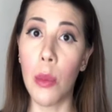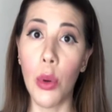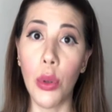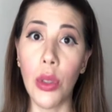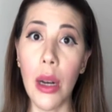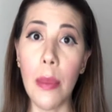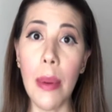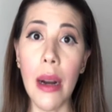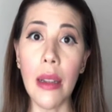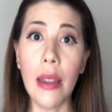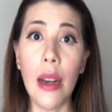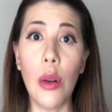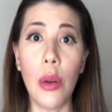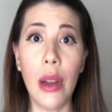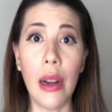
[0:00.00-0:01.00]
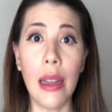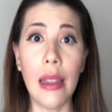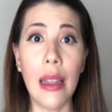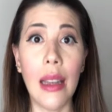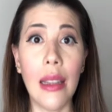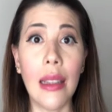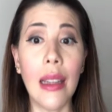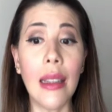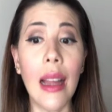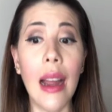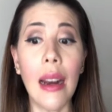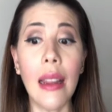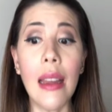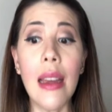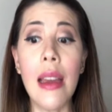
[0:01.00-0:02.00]
Por otra parte, lo que resta de esta
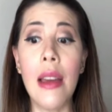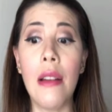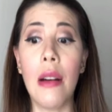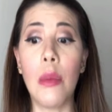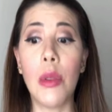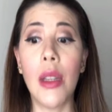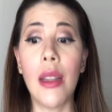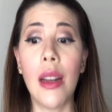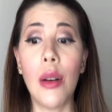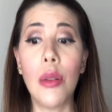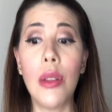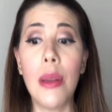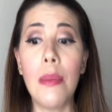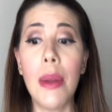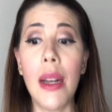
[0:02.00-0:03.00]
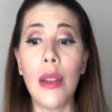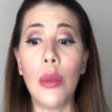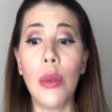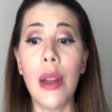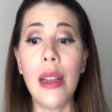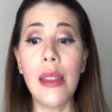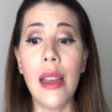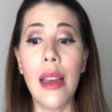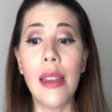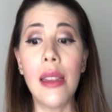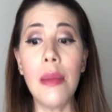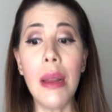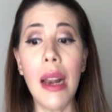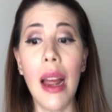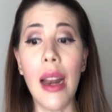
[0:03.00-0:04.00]
tarde, vamos a estar con temperaturas
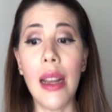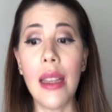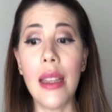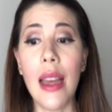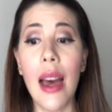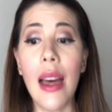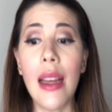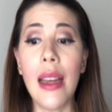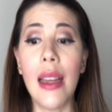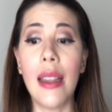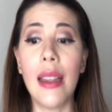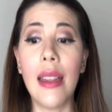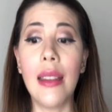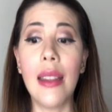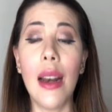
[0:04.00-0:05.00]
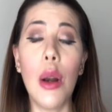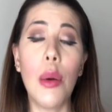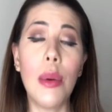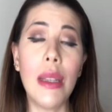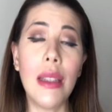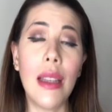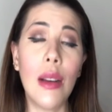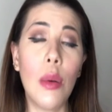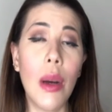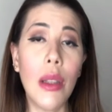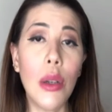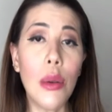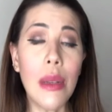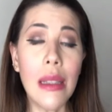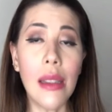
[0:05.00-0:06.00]
similares ya de entre los
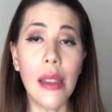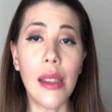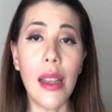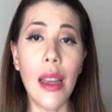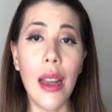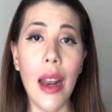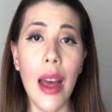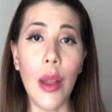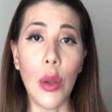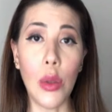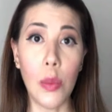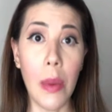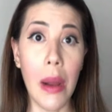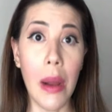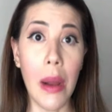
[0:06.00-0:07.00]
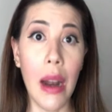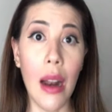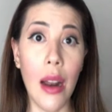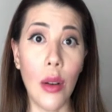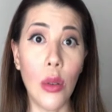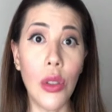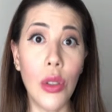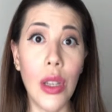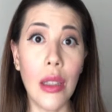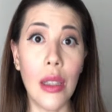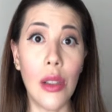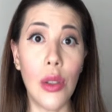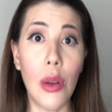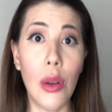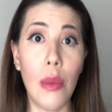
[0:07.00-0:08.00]
24 y 26 grados. Para la noche,
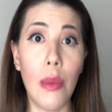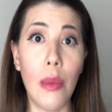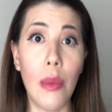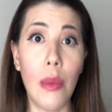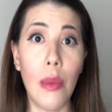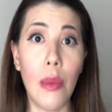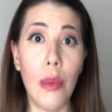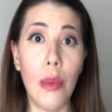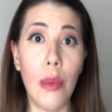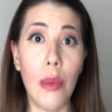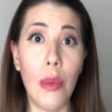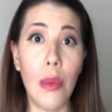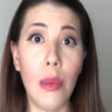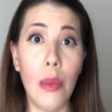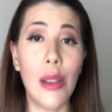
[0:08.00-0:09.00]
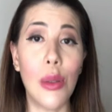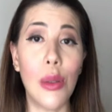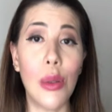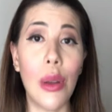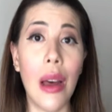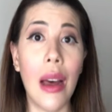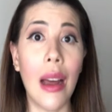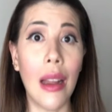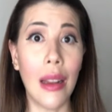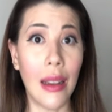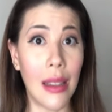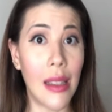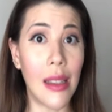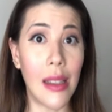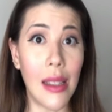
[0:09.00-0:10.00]
atención, vamos a tener un descenso a
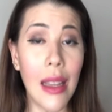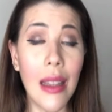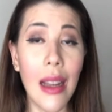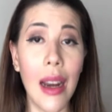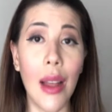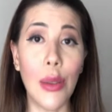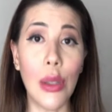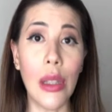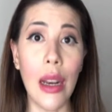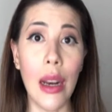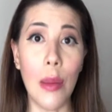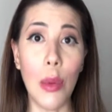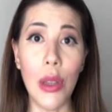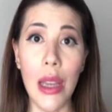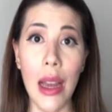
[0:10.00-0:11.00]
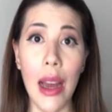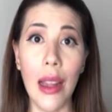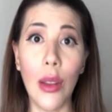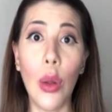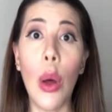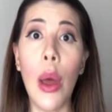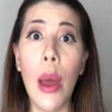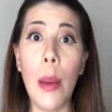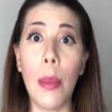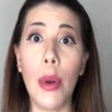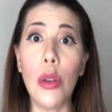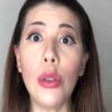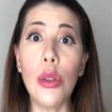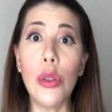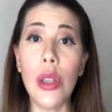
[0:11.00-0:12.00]
17 grados, estaríamos llegando,
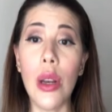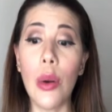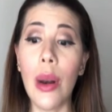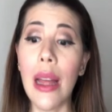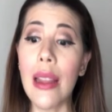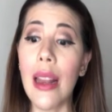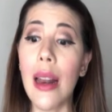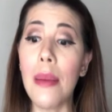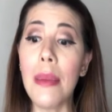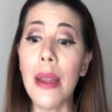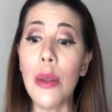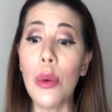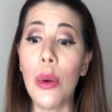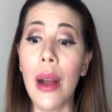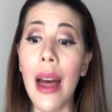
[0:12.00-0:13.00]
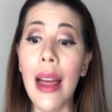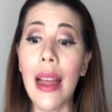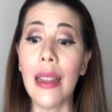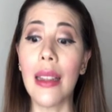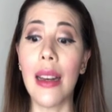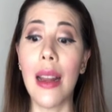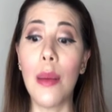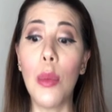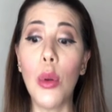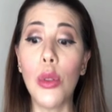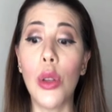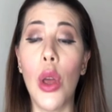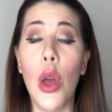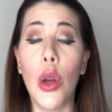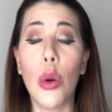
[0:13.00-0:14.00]
pero eso sí, no horas de la madrugada
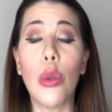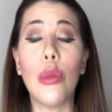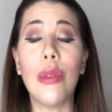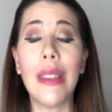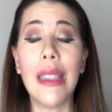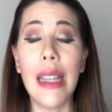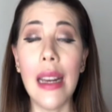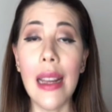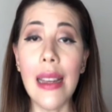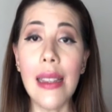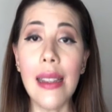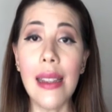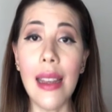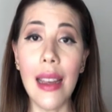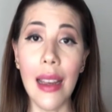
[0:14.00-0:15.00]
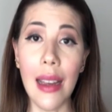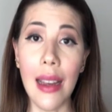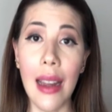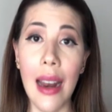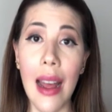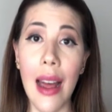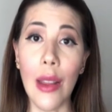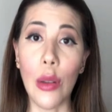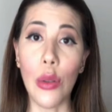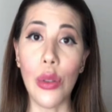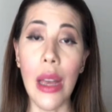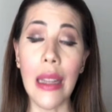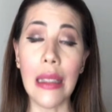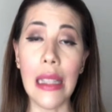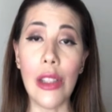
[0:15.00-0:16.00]
estaríamos con 13 grados.
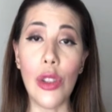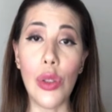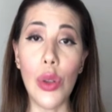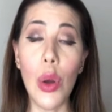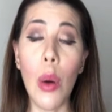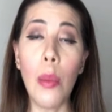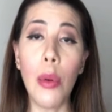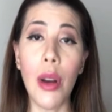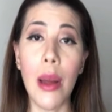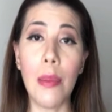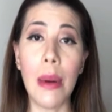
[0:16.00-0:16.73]
Atención, porque